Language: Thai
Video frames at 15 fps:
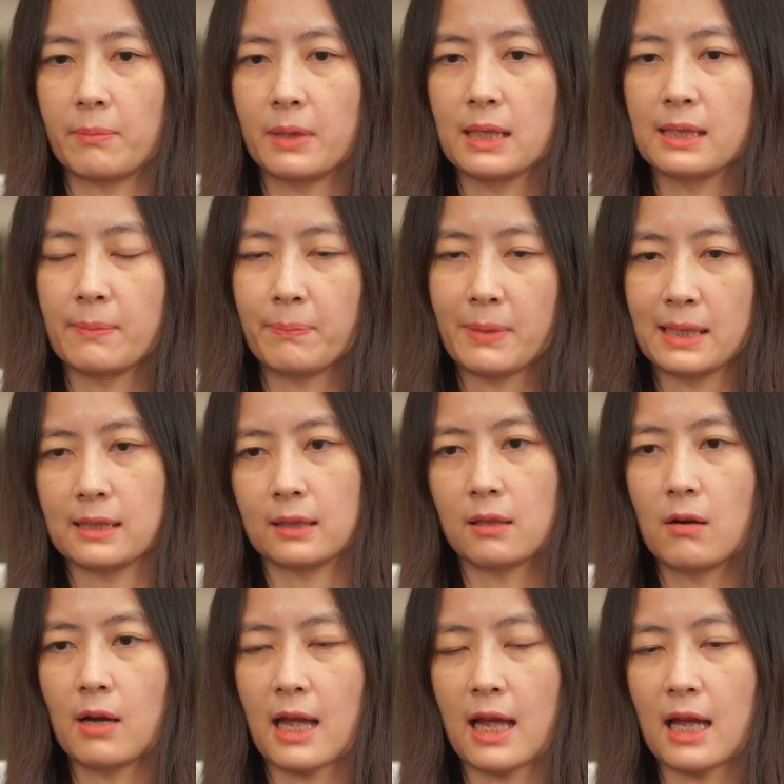ไม่จำเป็นจะ
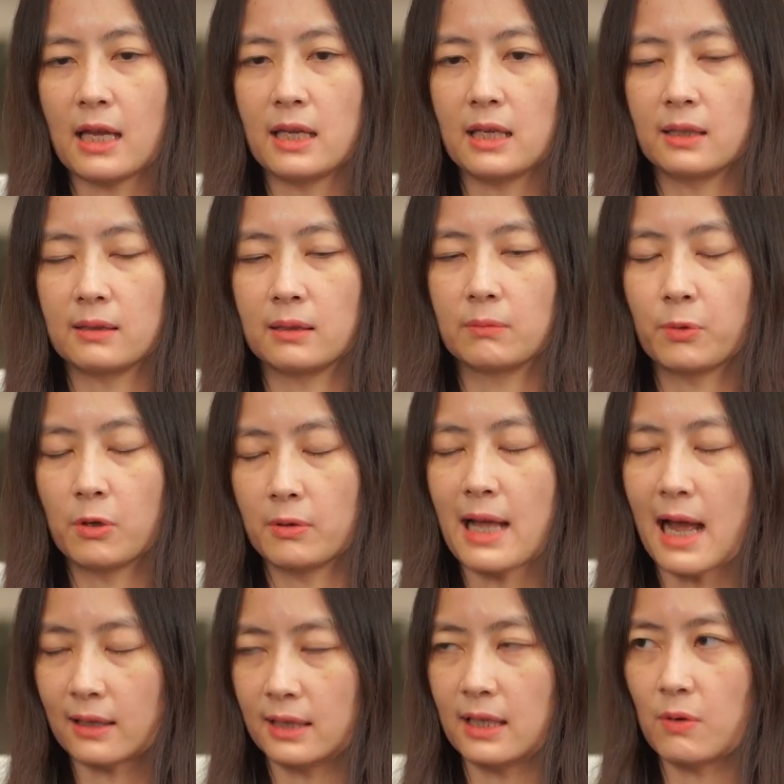ต้องให้
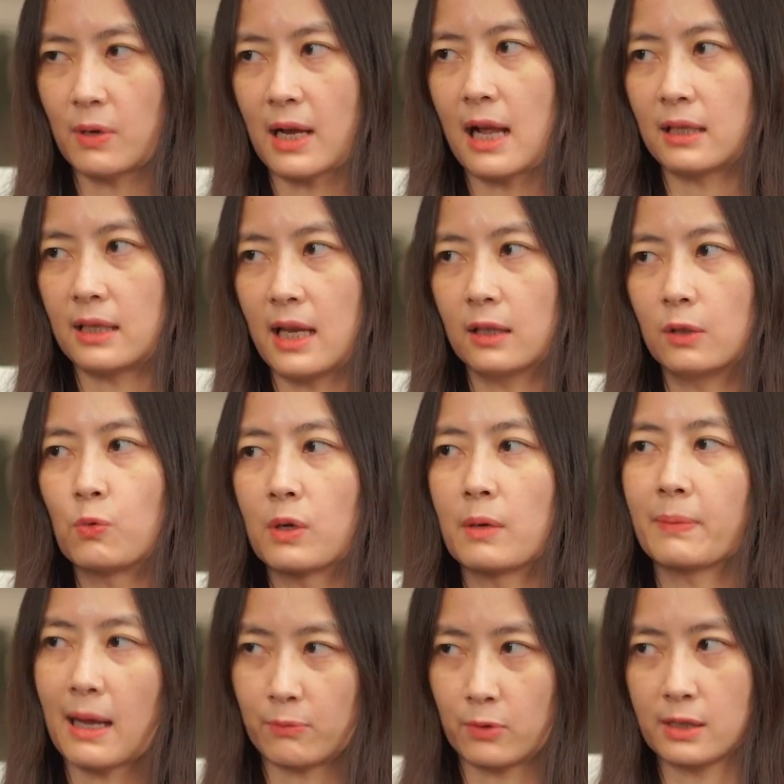Product เดียวกันเนี่ยถูก
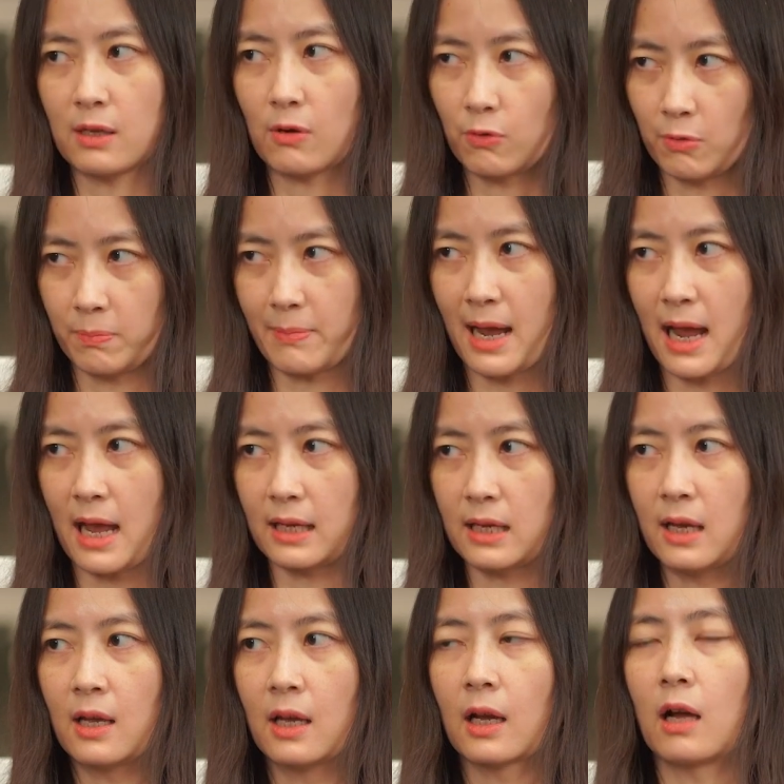กำกับโดย2กฎหมาย
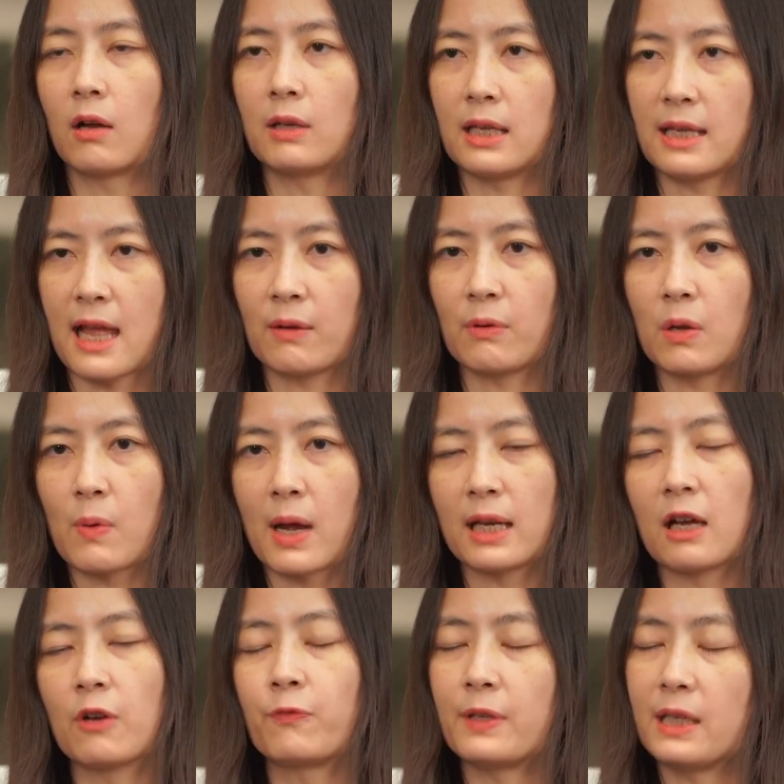เขาเลยแยกไว้ว่า
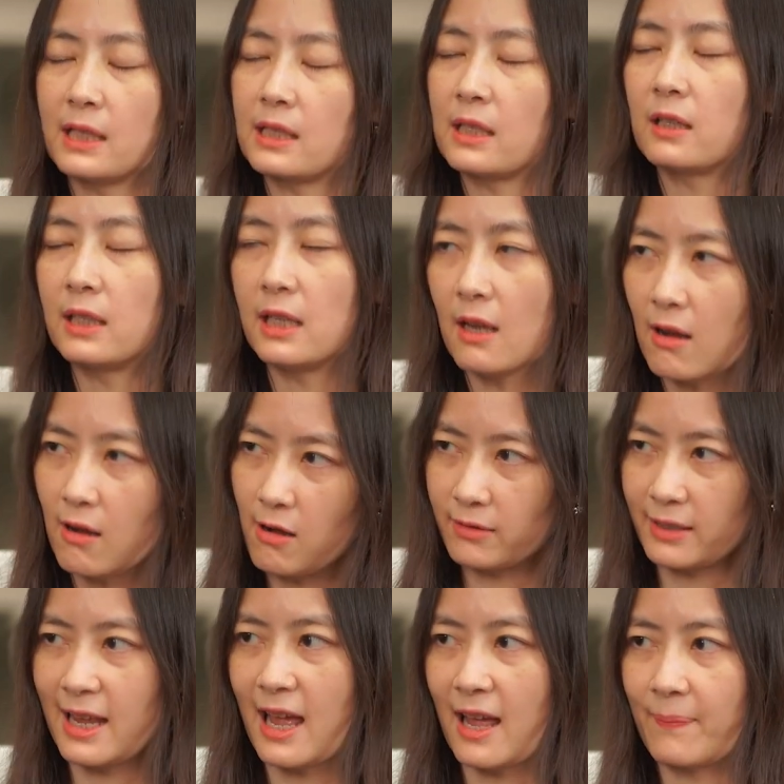ถ้าฟีเจอร์ที่ออก
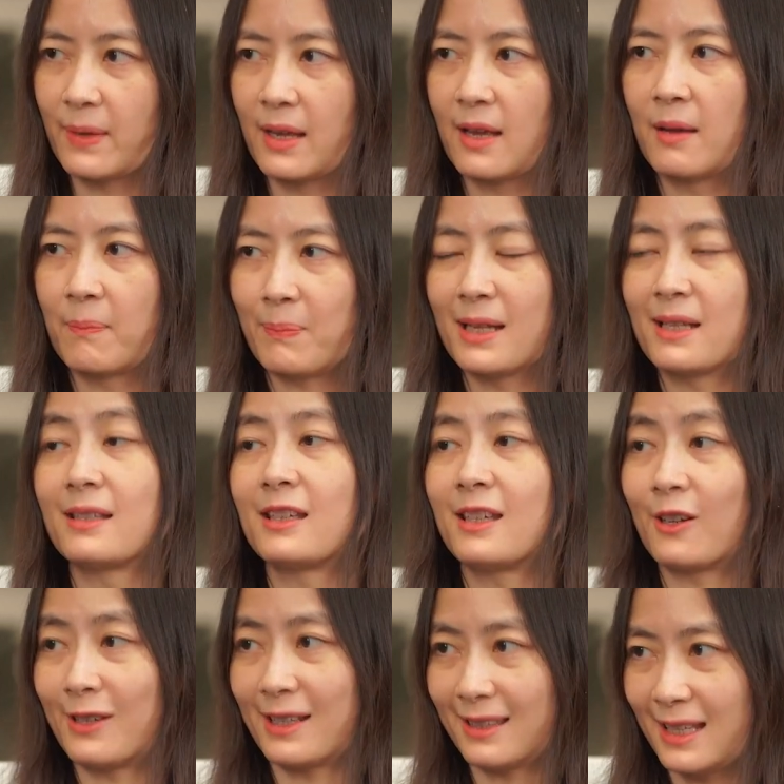เนี่ยเป็น
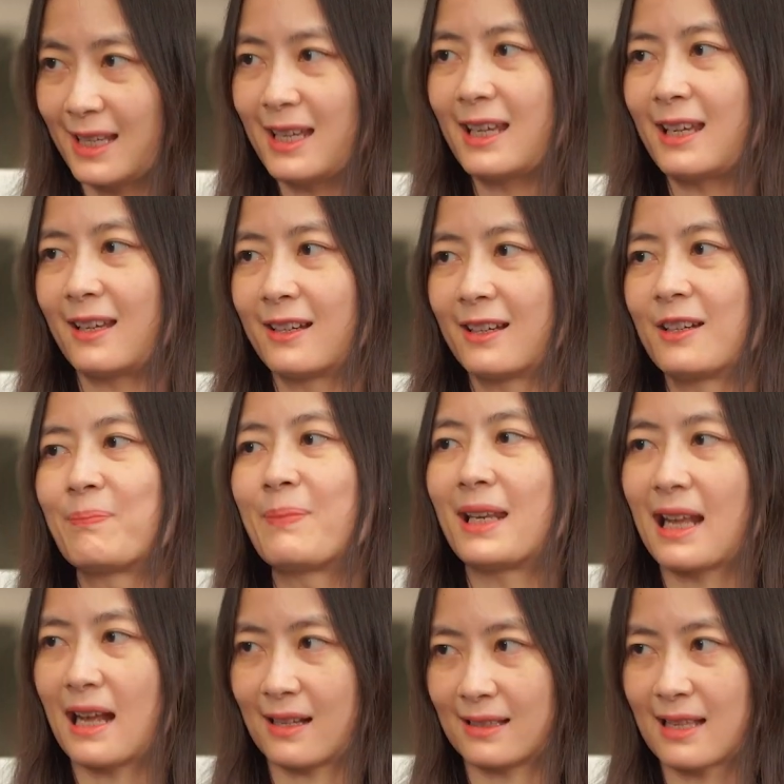Security คือเป็น
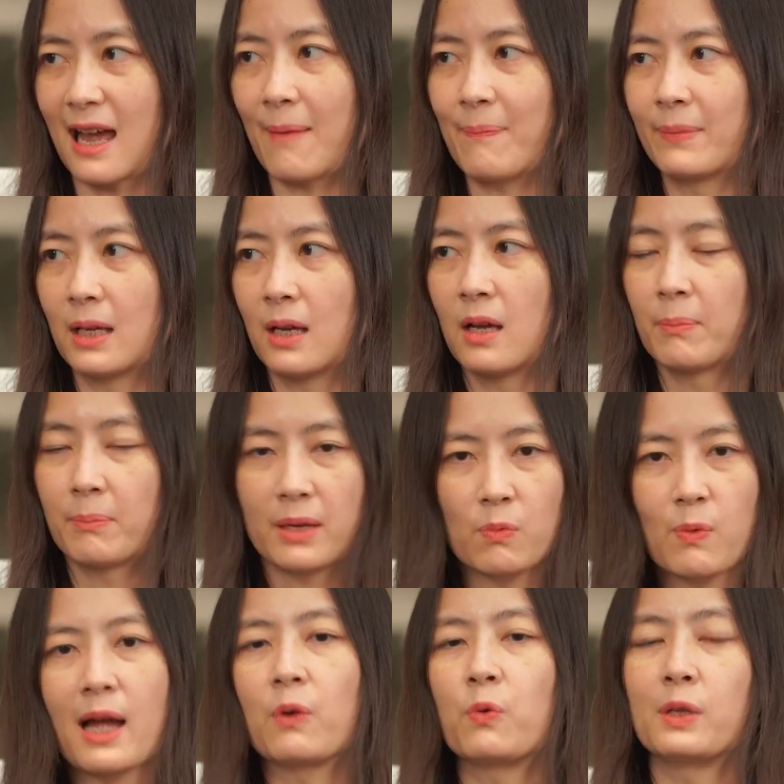หลักทรัพย์ ไม่
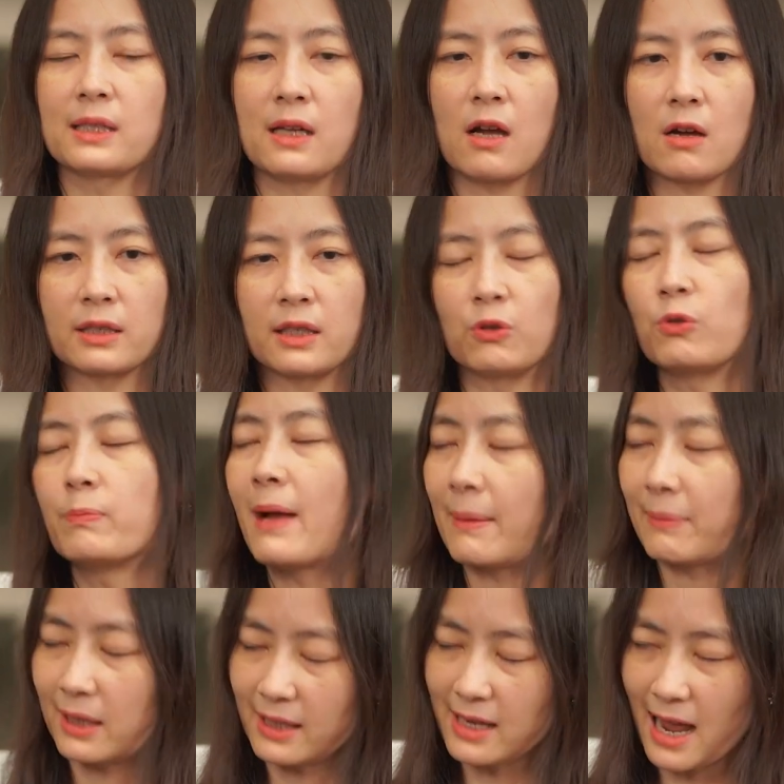ว่าคุณจะออกในรูปแบ
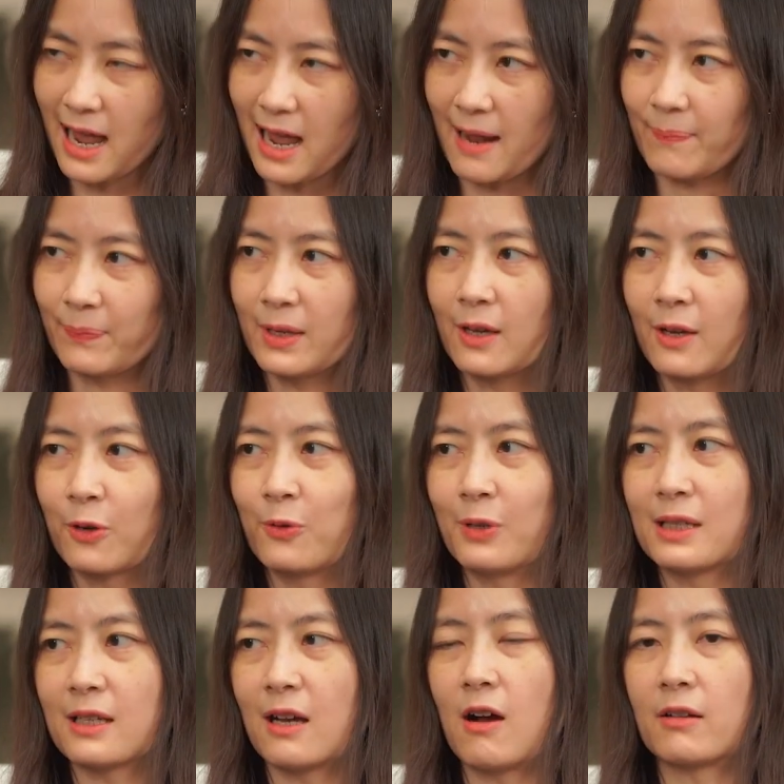บกระดาษคุ
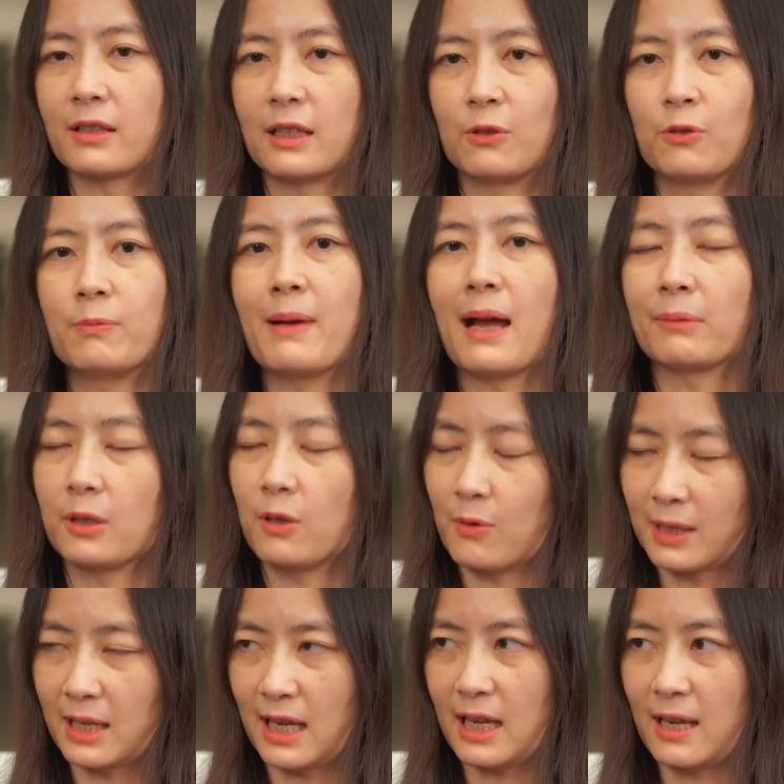ณจะออกในรูปแบบโท
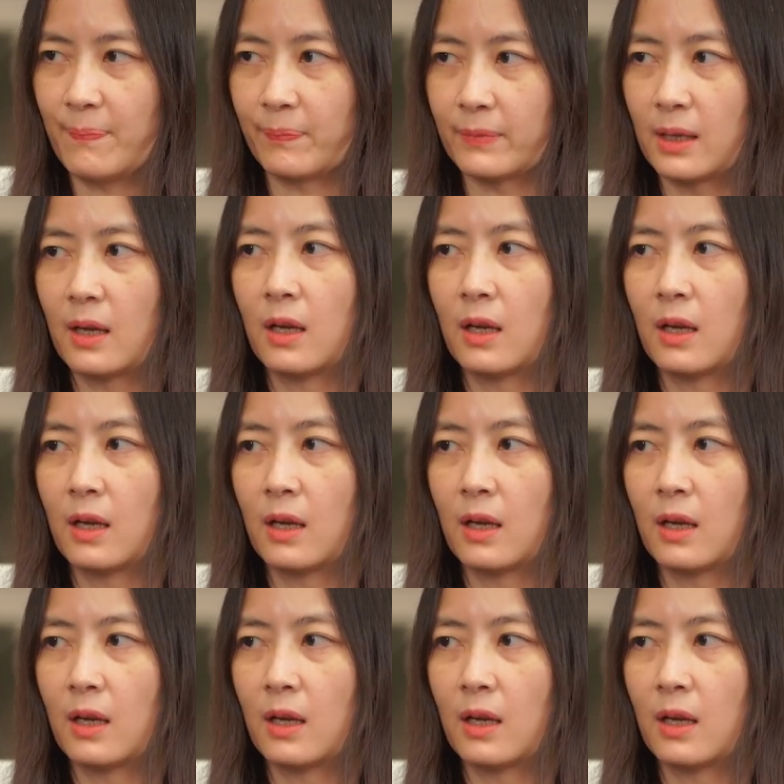เค็น